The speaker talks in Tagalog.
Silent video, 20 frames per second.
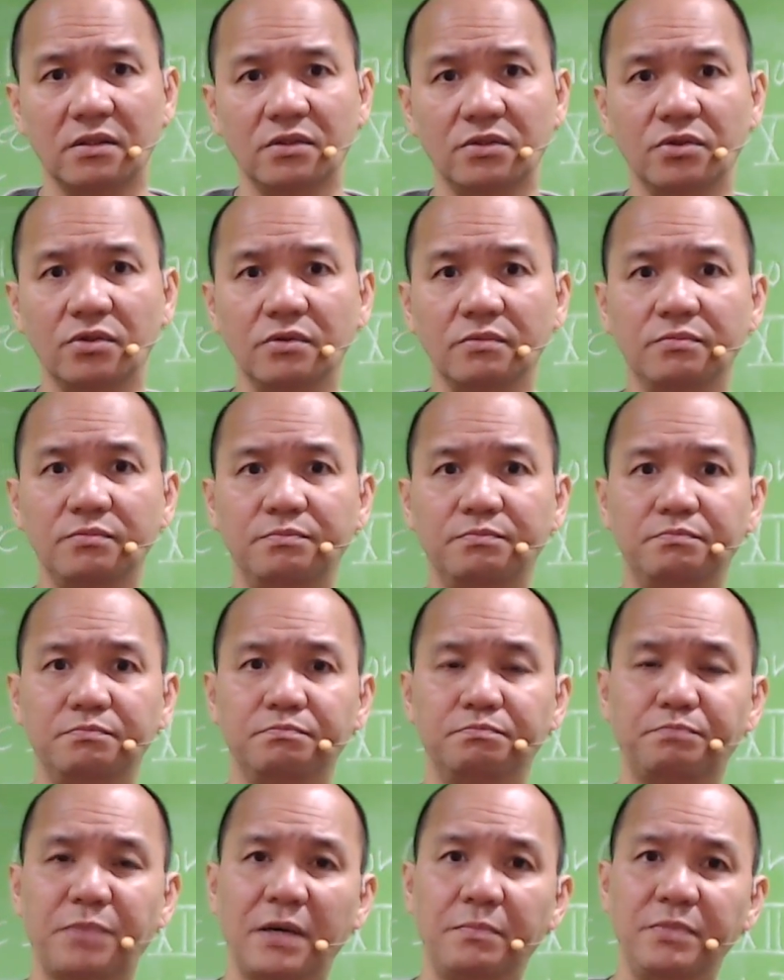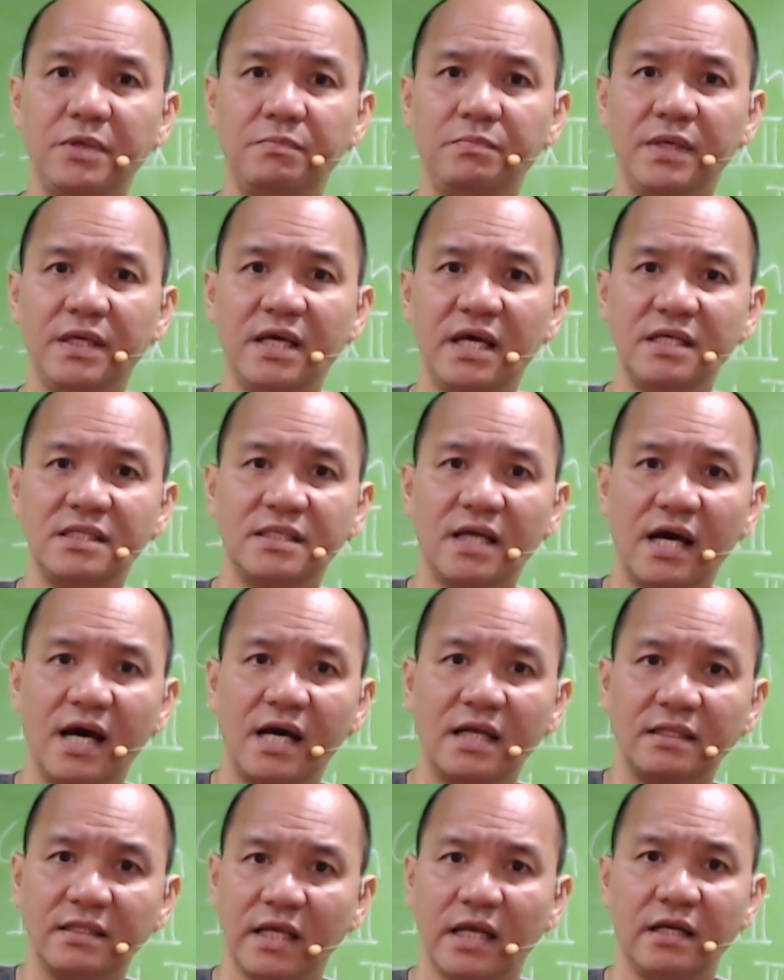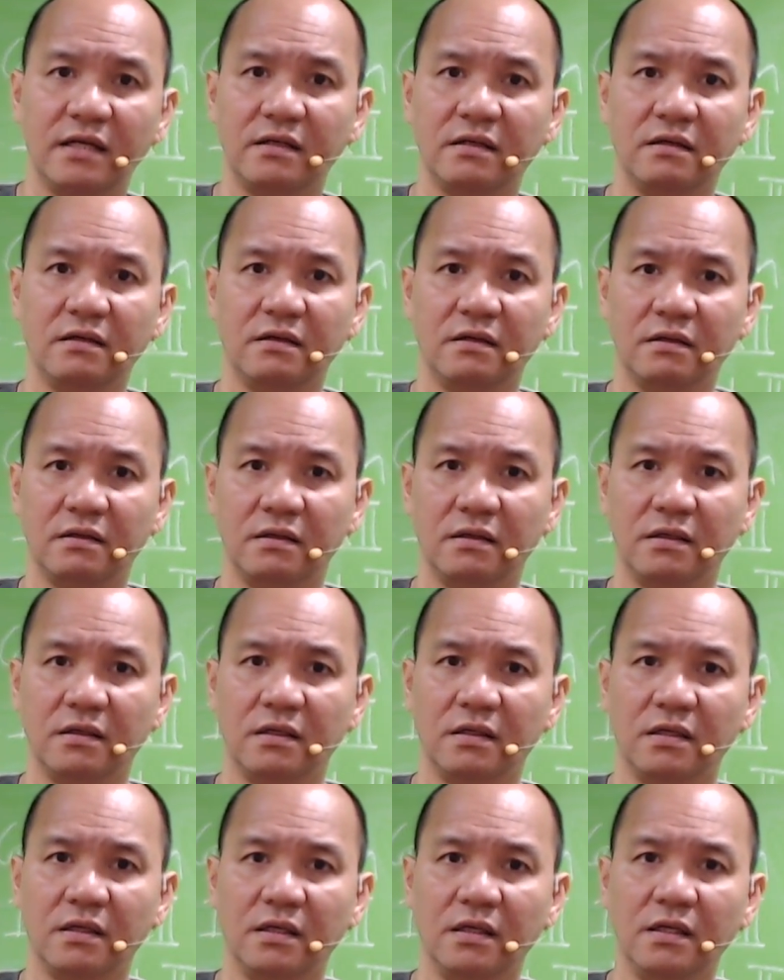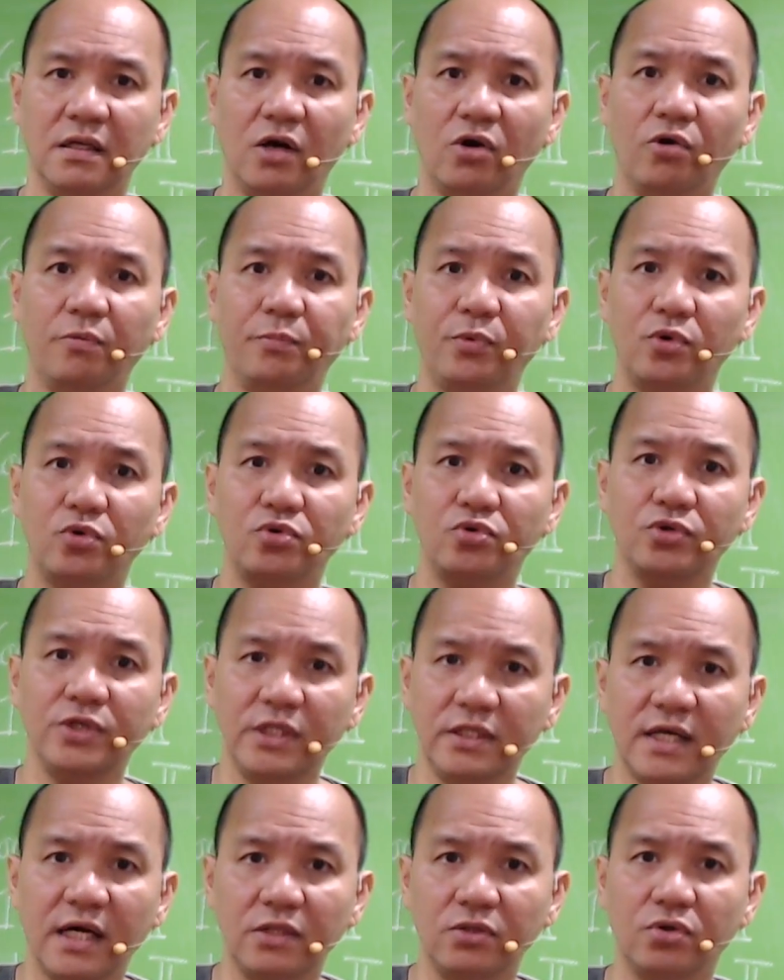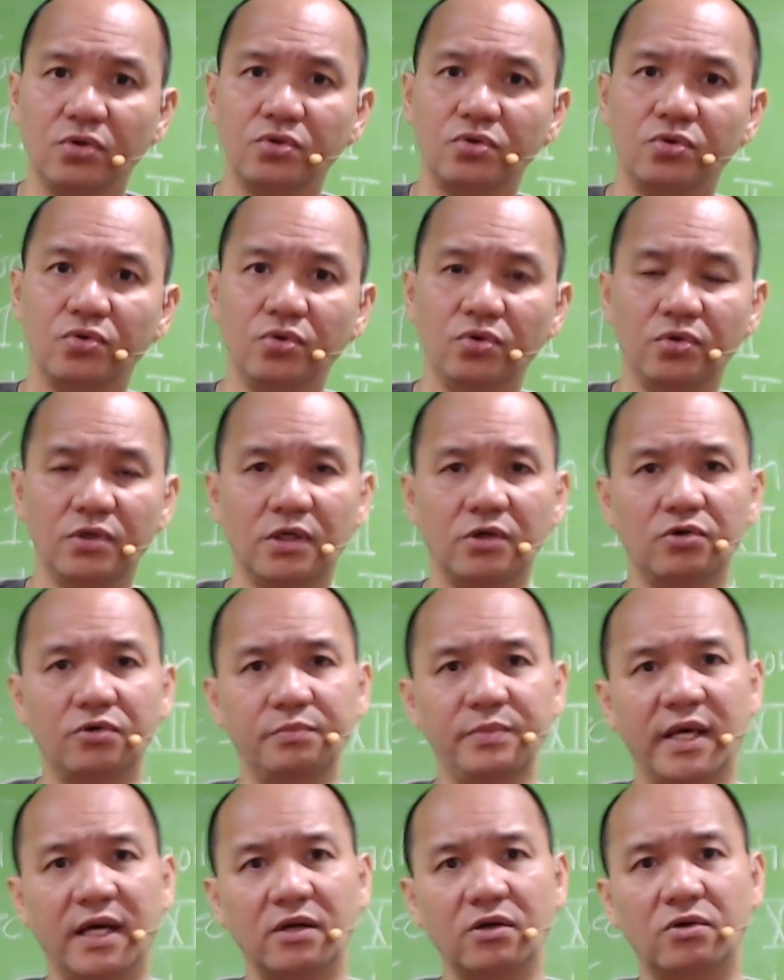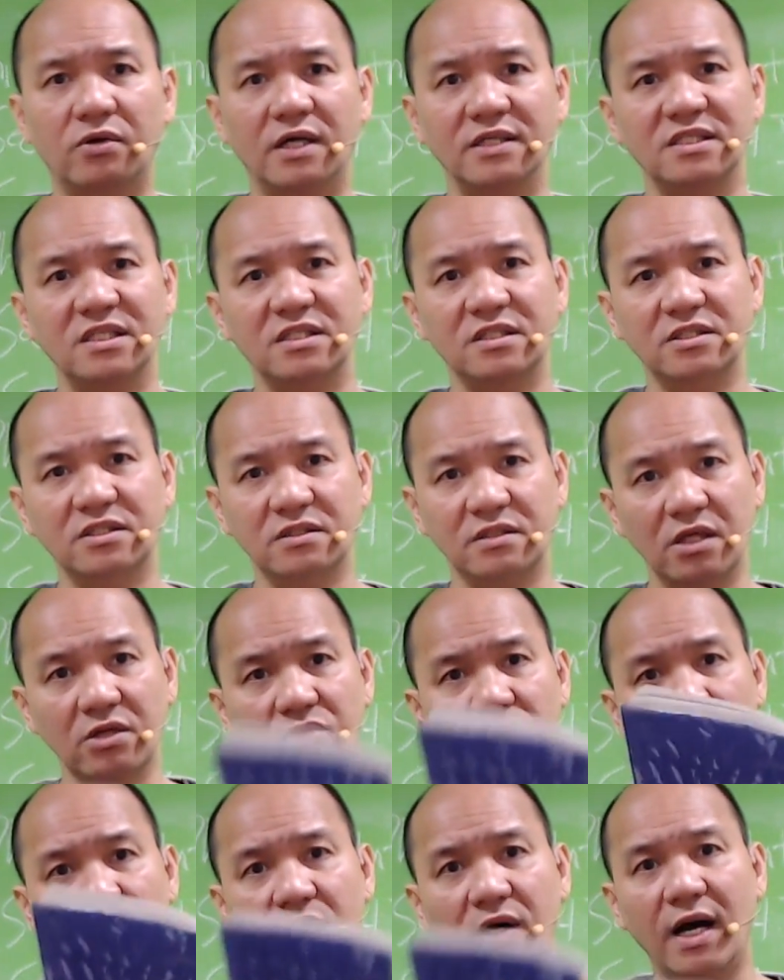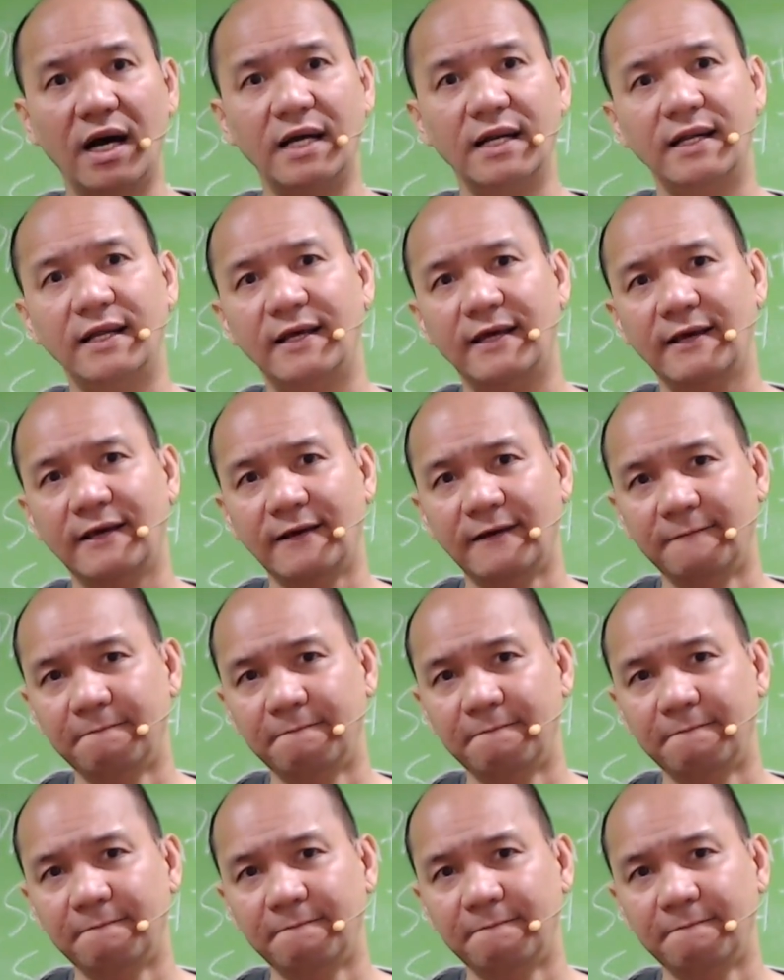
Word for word: yung pagbibigay sa atin ng oportunidad o tulong ng gobyerno kasi tinuruan ka na eh.